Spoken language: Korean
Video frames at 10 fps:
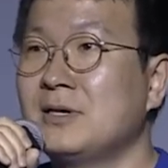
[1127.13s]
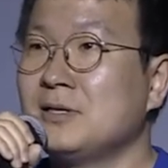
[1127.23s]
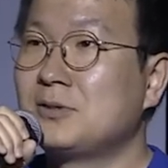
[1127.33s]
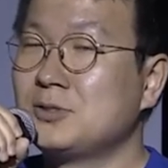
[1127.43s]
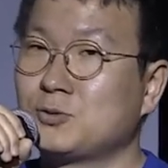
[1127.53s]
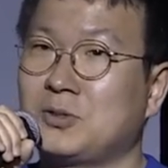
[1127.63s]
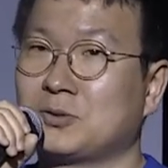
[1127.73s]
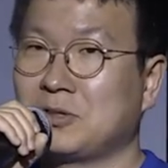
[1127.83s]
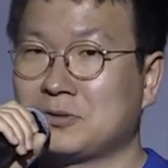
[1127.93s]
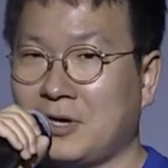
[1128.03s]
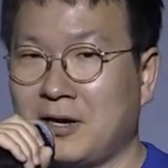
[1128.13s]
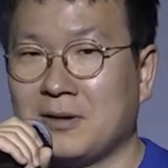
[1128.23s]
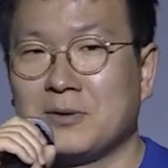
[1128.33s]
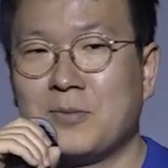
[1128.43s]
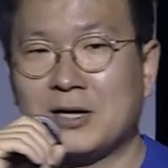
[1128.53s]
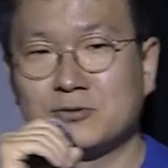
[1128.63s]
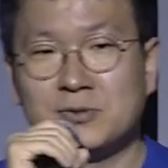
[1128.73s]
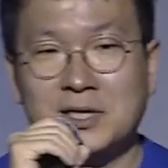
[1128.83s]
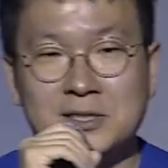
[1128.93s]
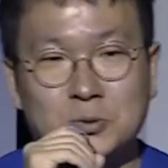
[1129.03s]
이런 식으로 어떻게 어떻게 막
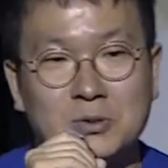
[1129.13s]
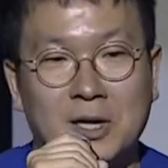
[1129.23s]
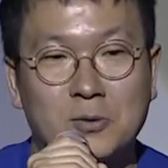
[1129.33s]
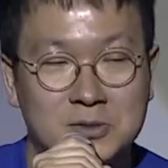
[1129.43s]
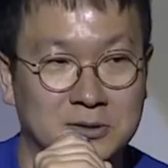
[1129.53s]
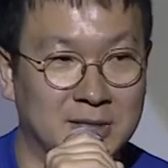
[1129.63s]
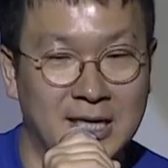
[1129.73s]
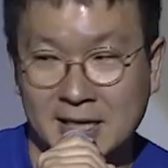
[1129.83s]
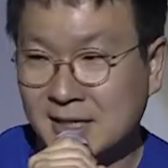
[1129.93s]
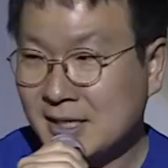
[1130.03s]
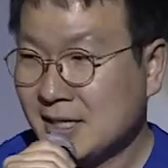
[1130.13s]
중간에 이제 조절을 하고 있었는데